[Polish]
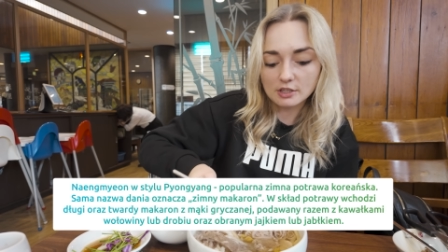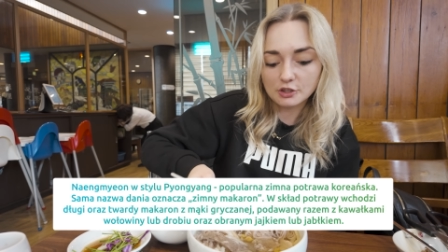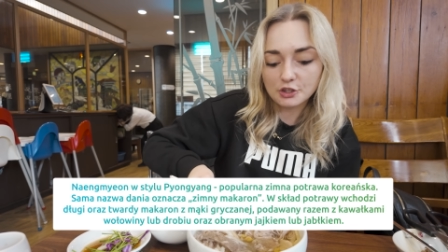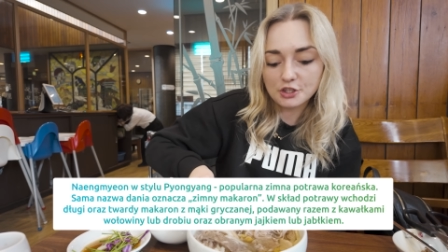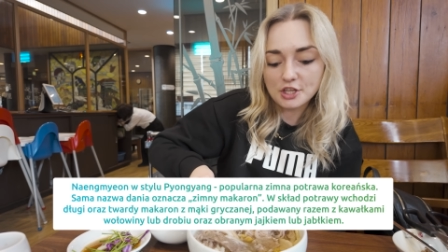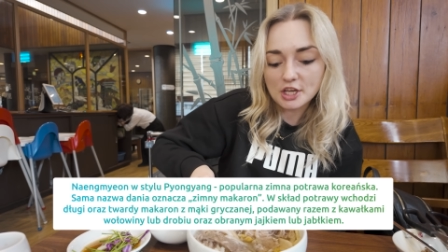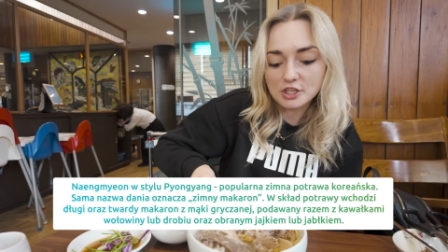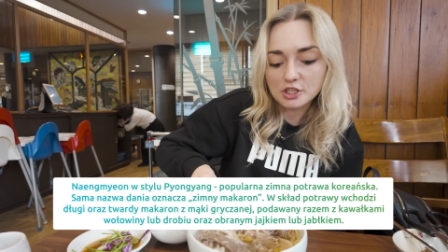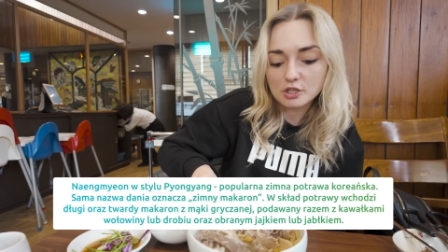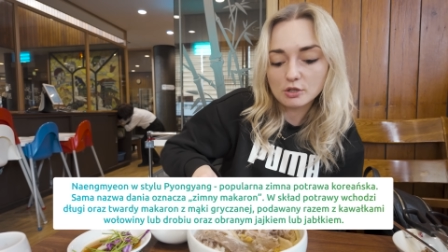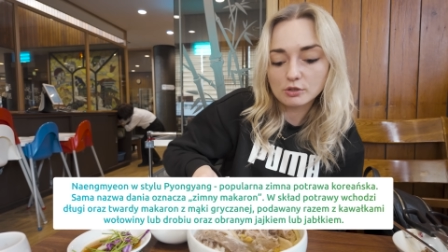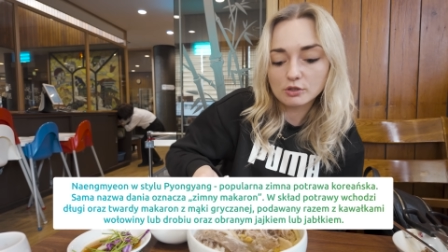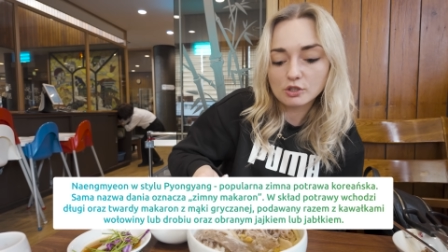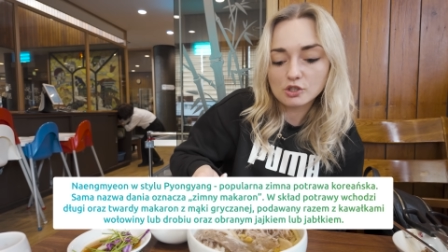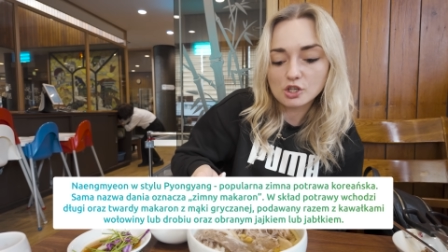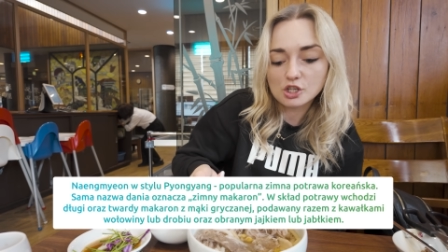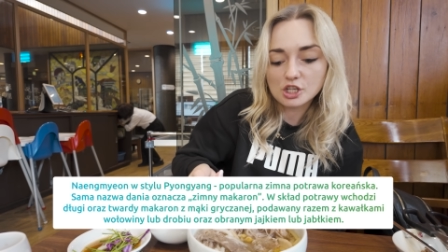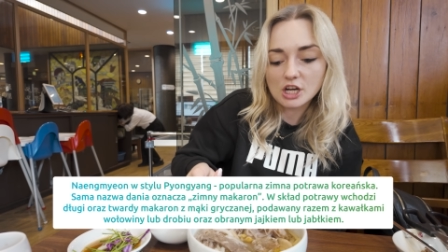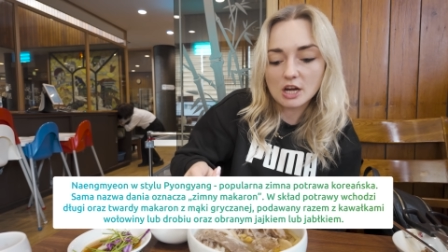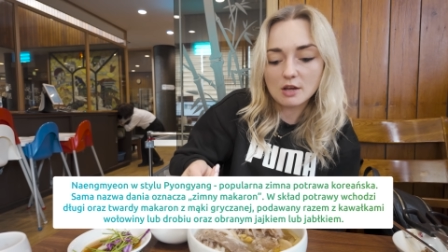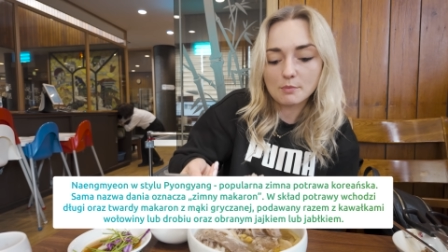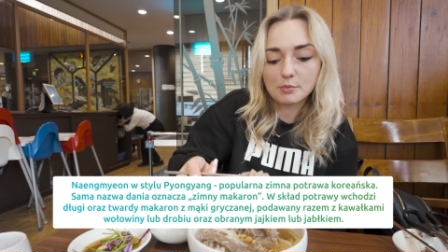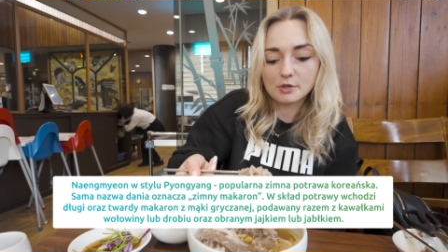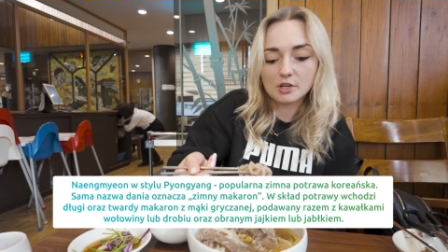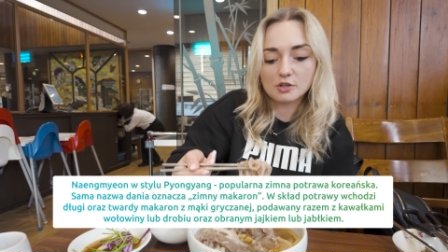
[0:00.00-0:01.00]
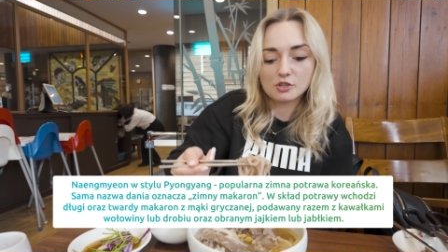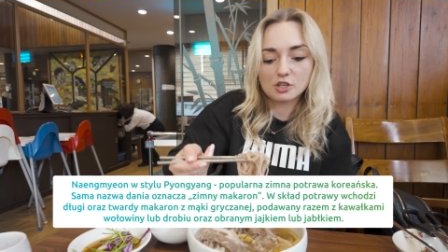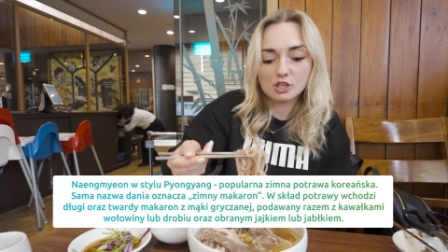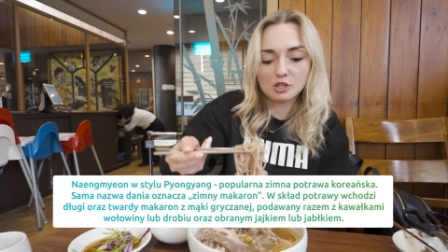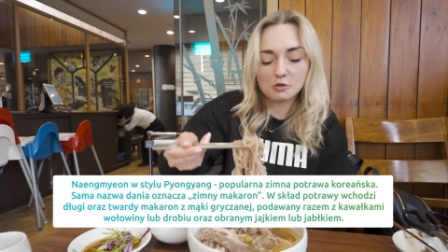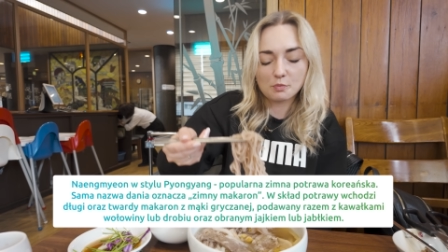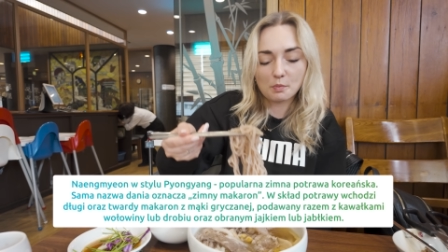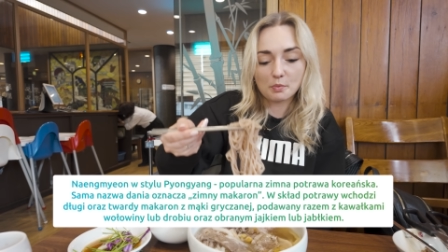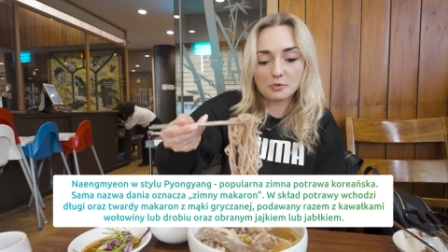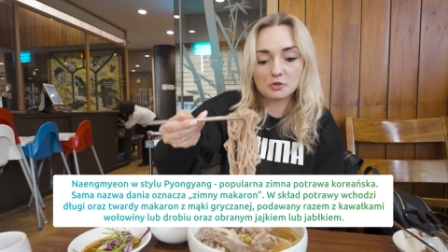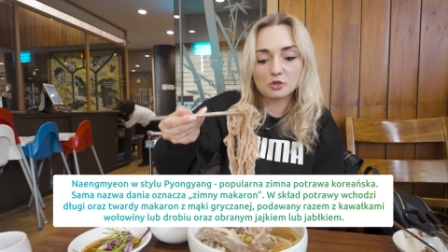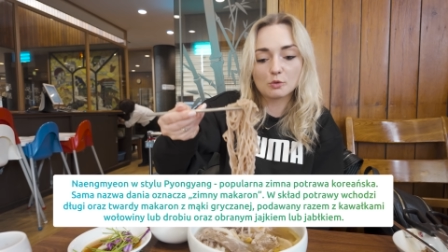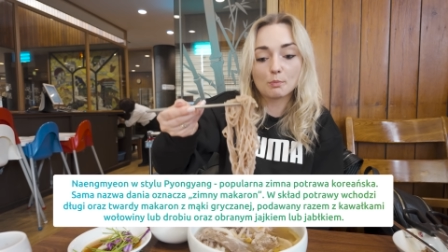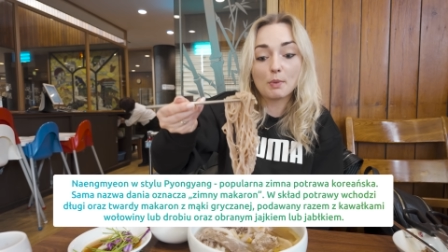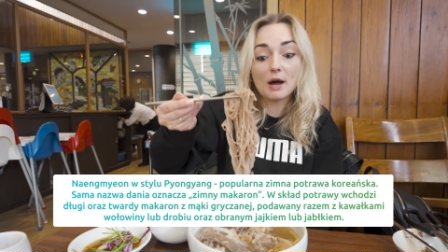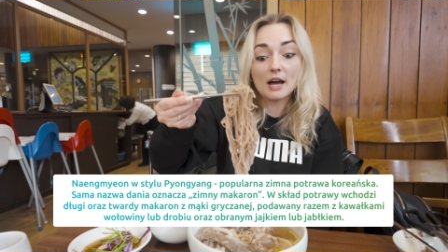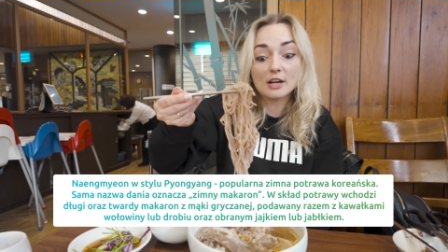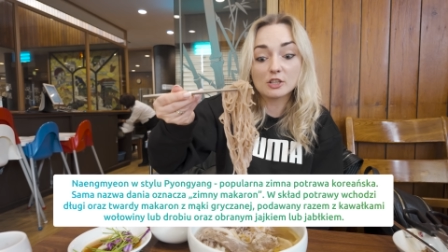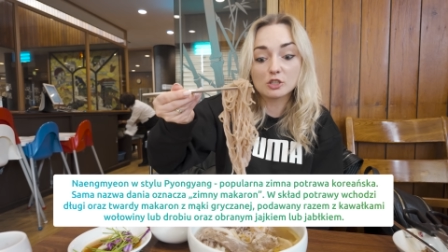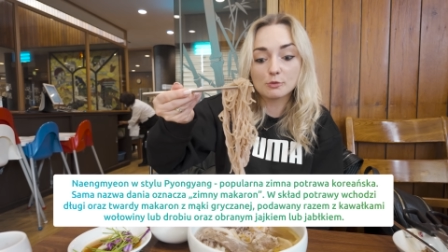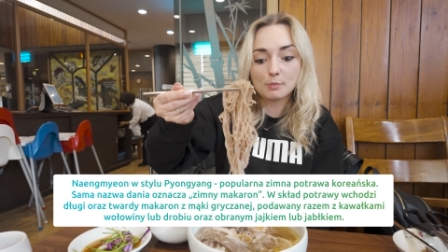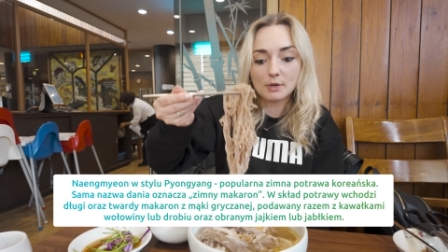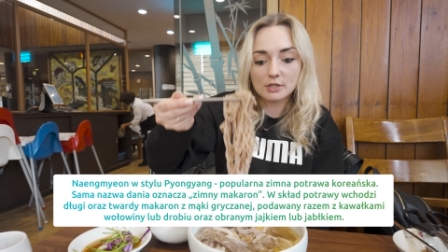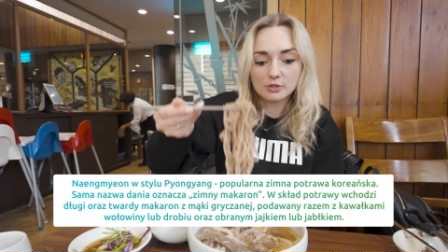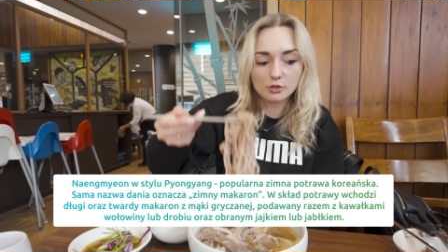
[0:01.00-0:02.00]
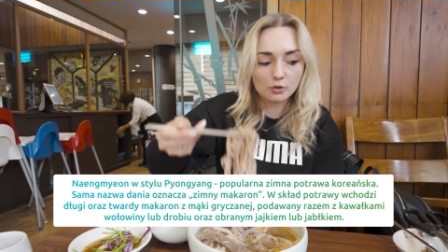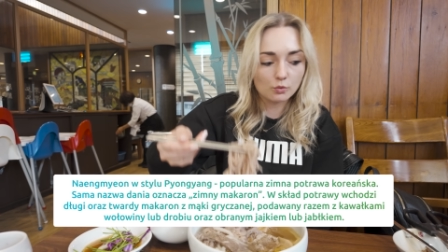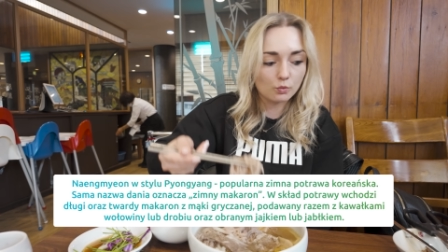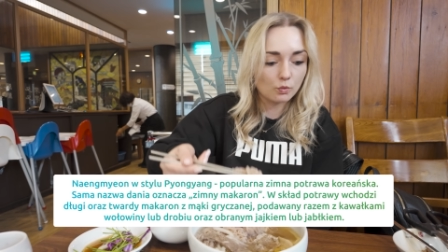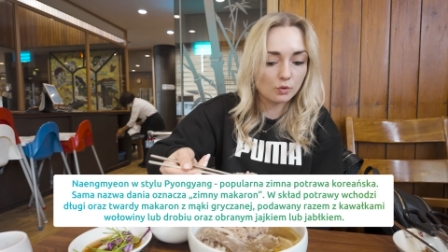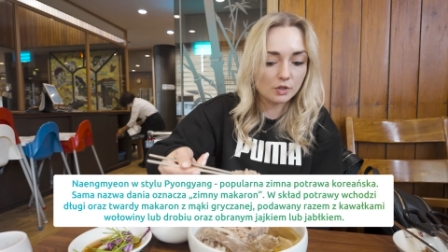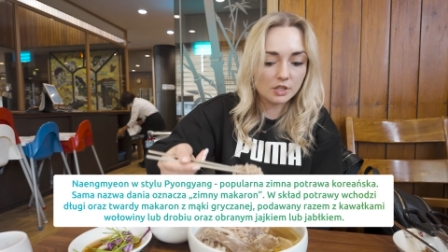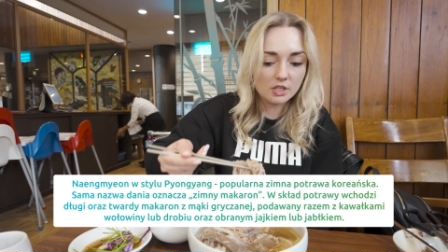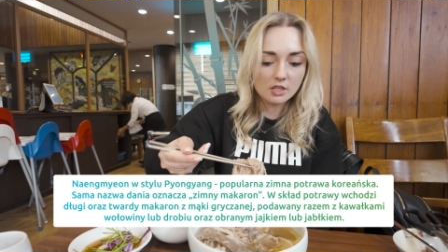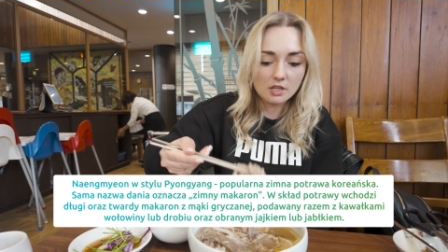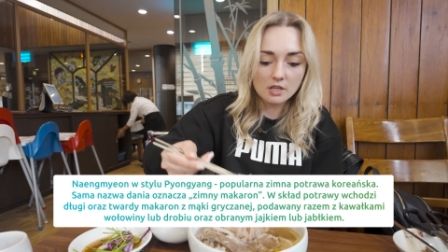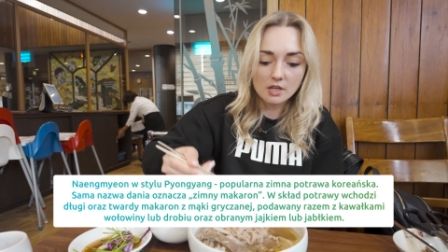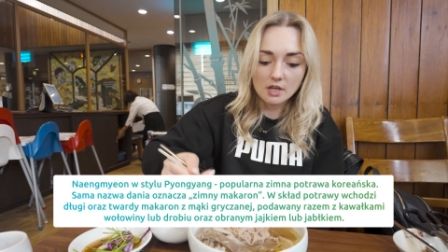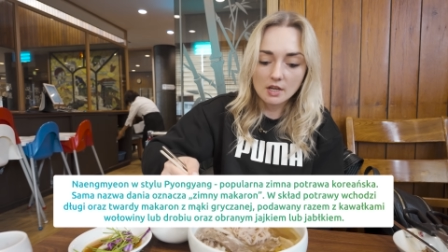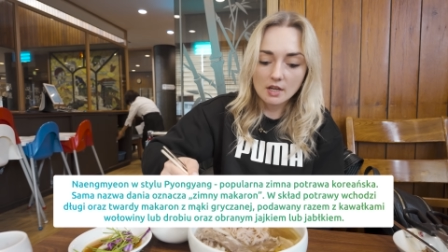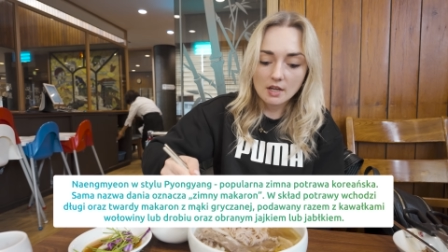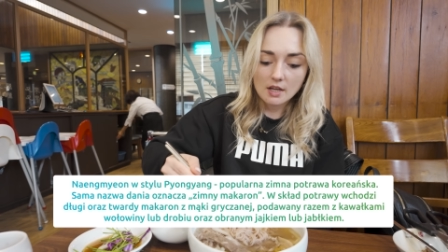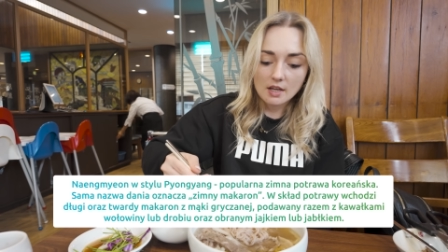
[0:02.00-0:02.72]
Tnie się go nożyczkami, ponieważ jest po prostu bardzo, bardzo długi.